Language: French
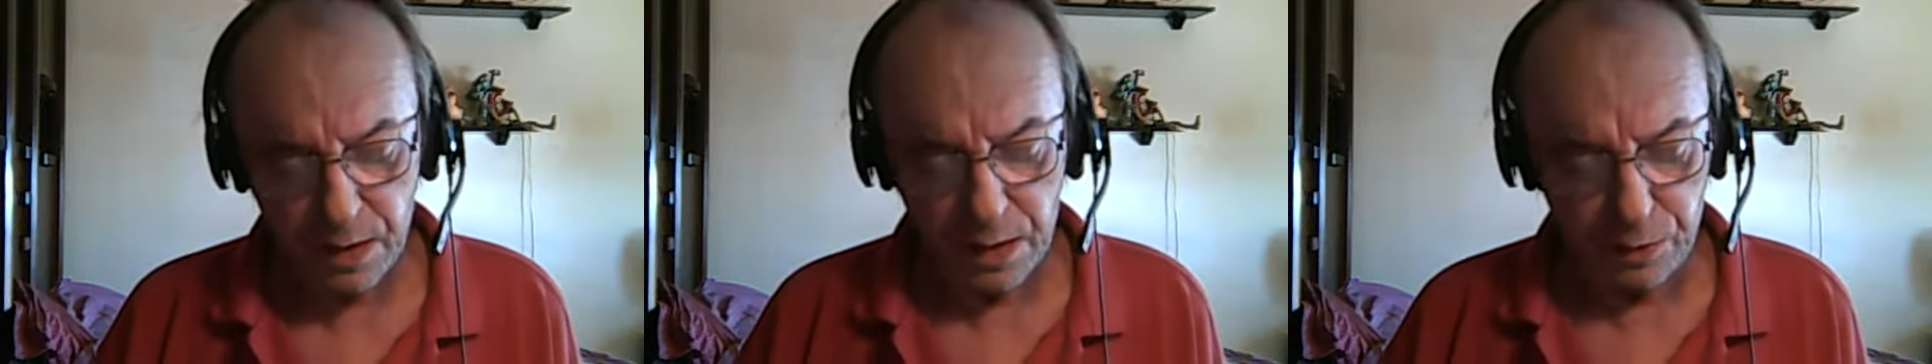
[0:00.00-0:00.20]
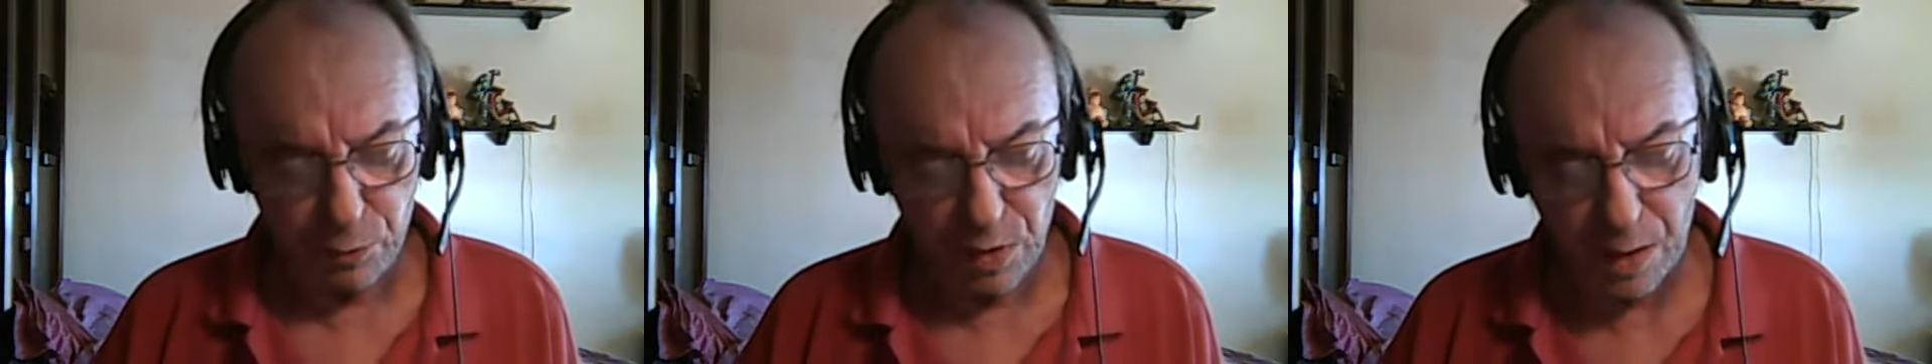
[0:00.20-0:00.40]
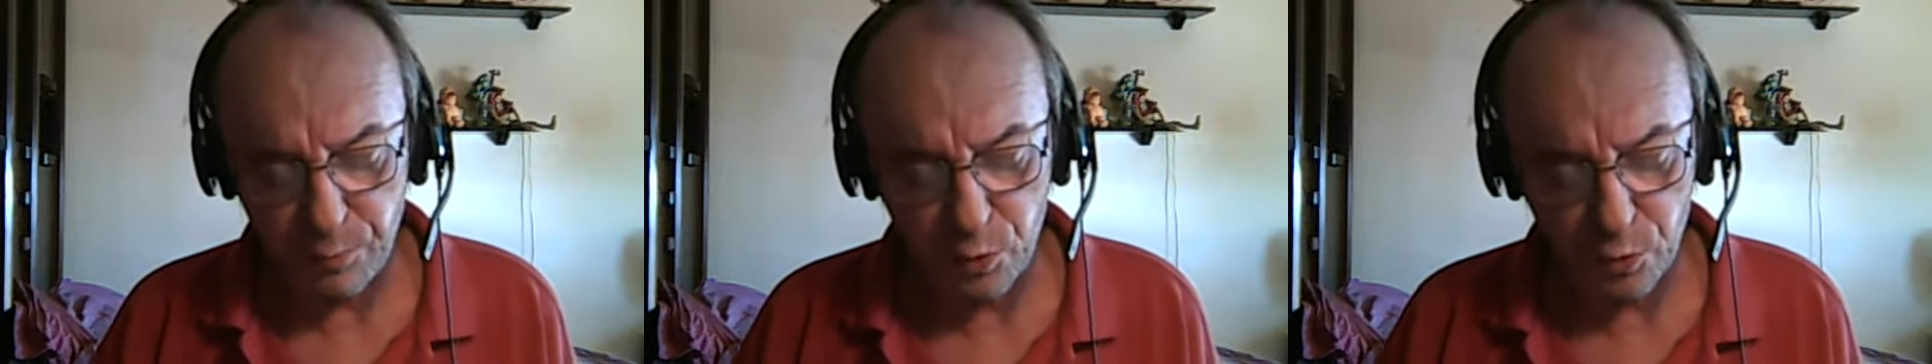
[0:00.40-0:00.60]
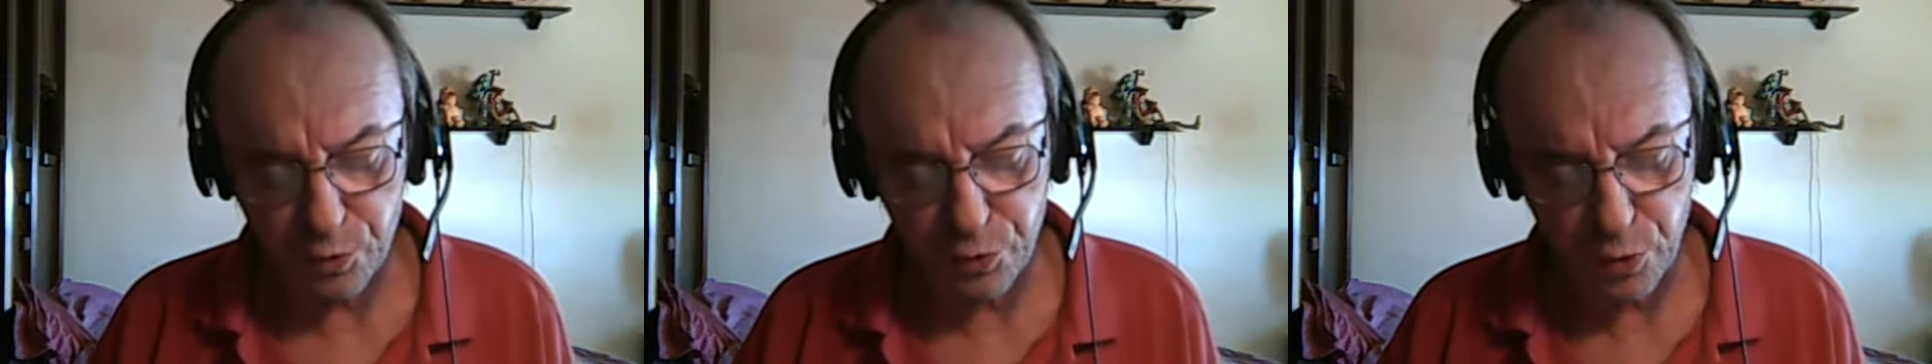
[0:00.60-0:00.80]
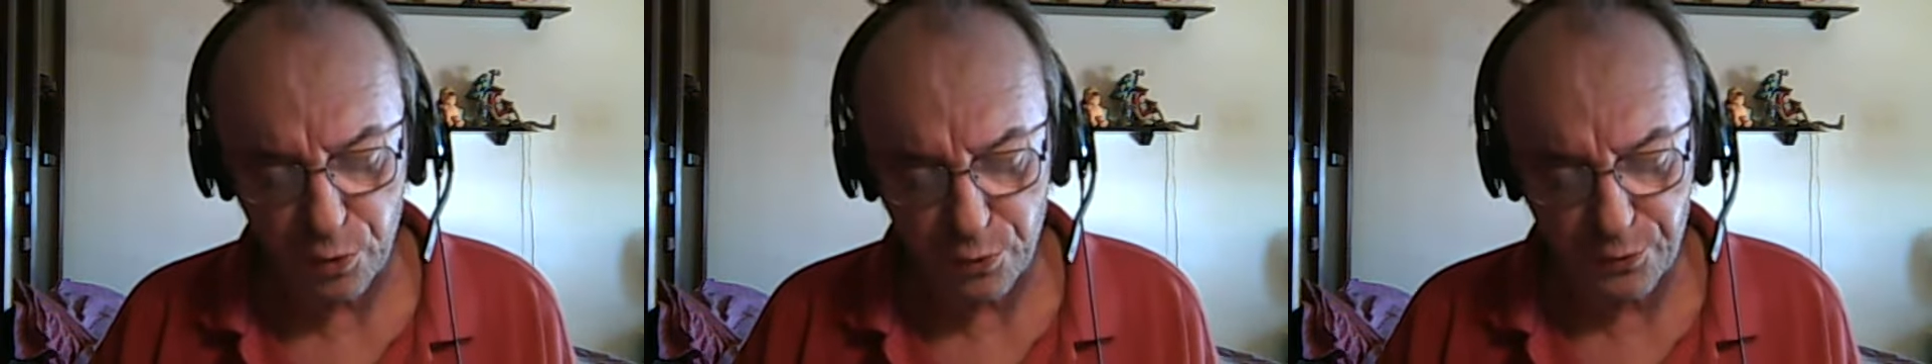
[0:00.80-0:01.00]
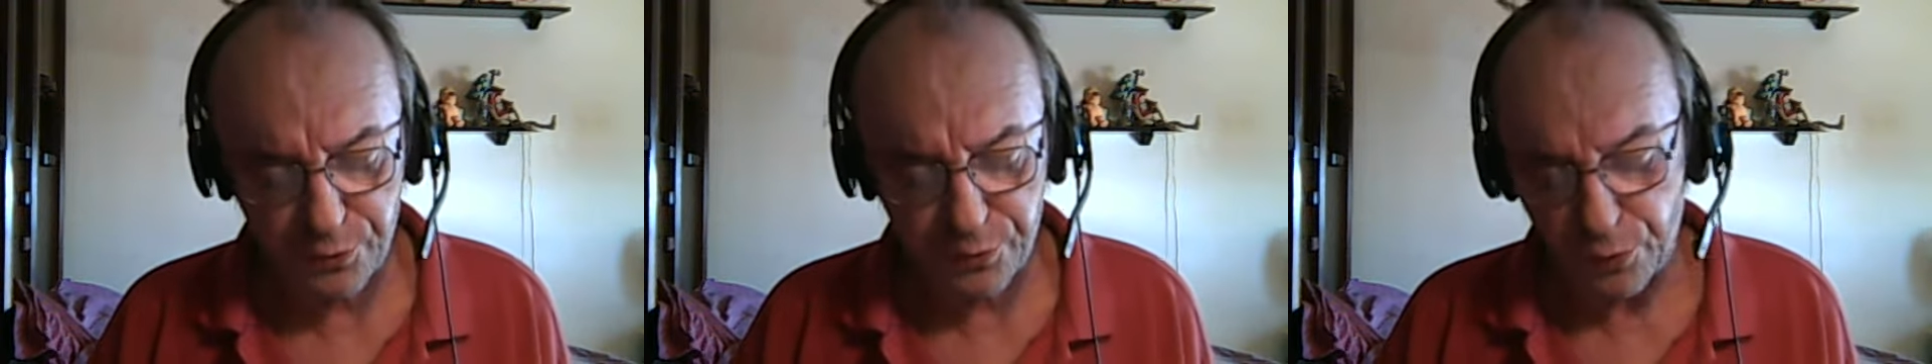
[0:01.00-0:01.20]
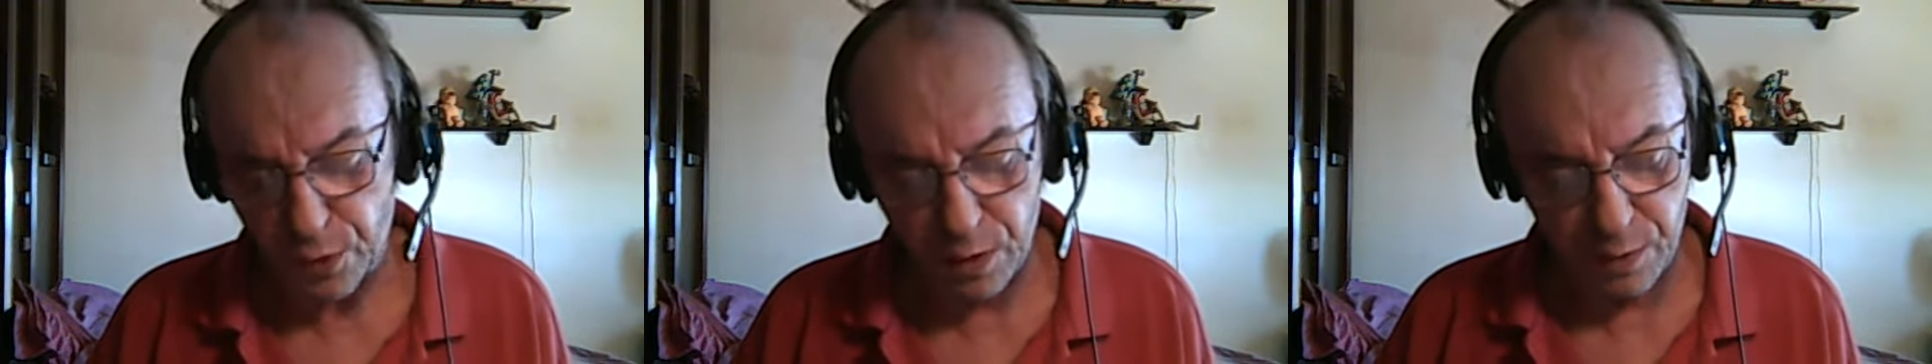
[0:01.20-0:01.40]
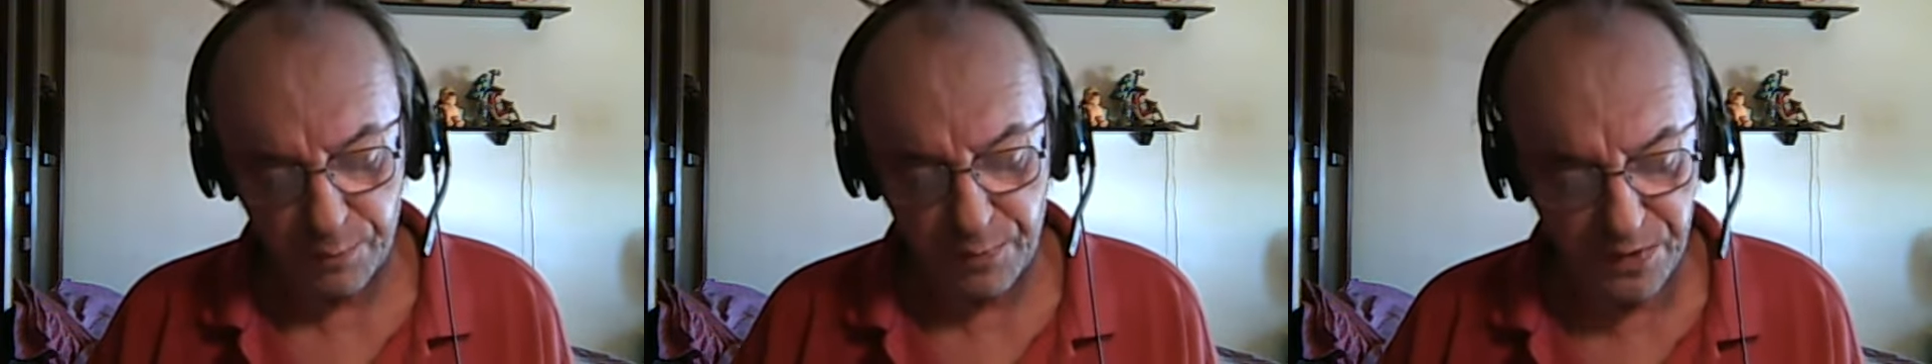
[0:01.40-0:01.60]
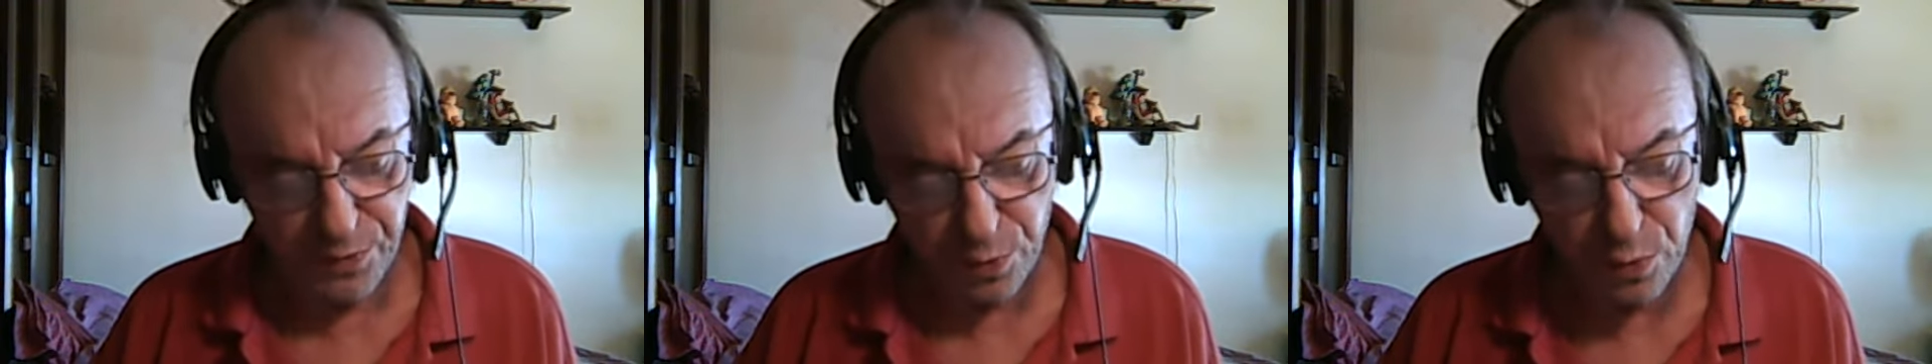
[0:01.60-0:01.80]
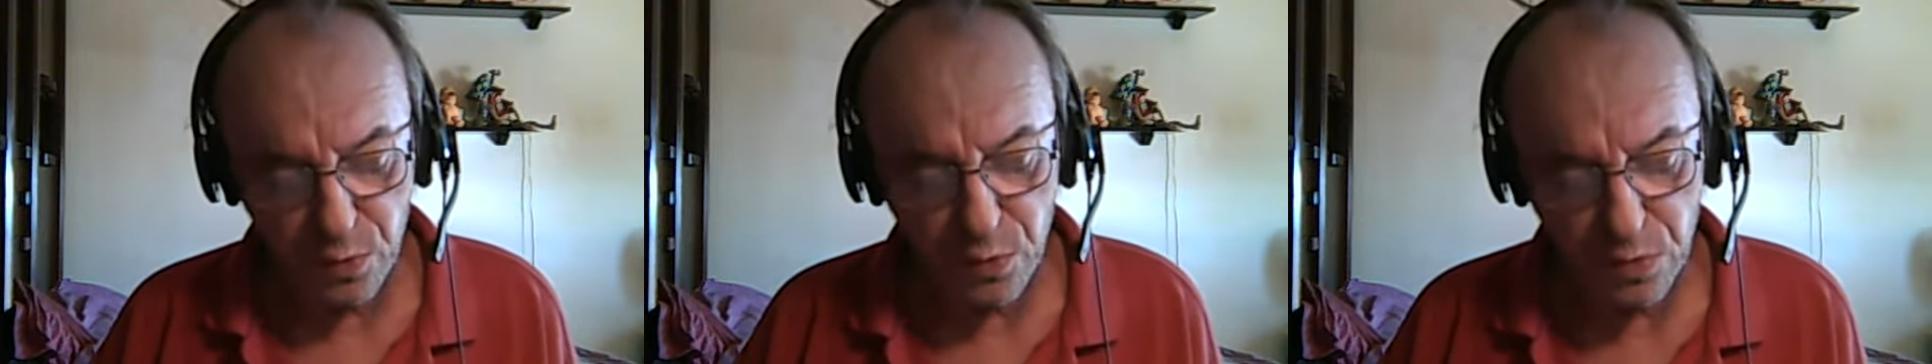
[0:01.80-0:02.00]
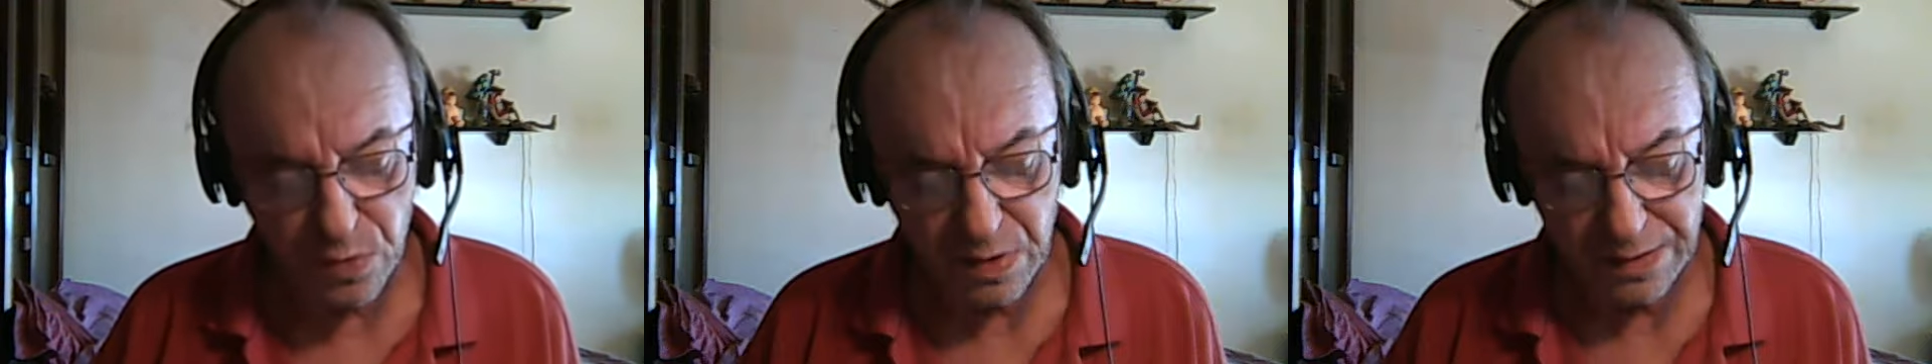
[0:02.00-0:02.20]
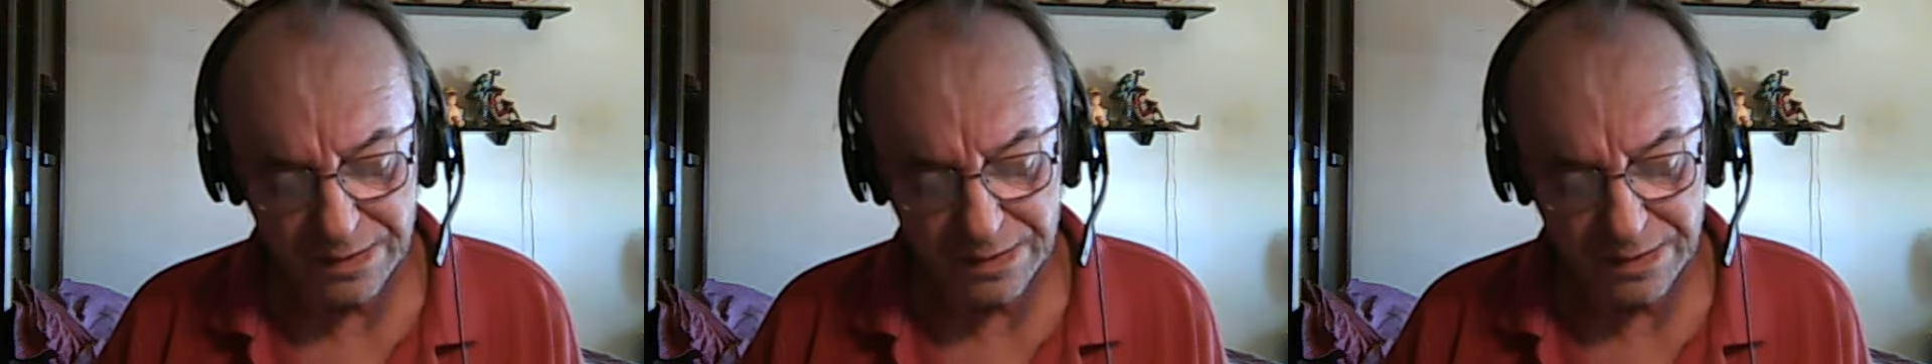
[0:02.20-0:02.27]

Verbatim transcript: et que l'amour chauffe mes os,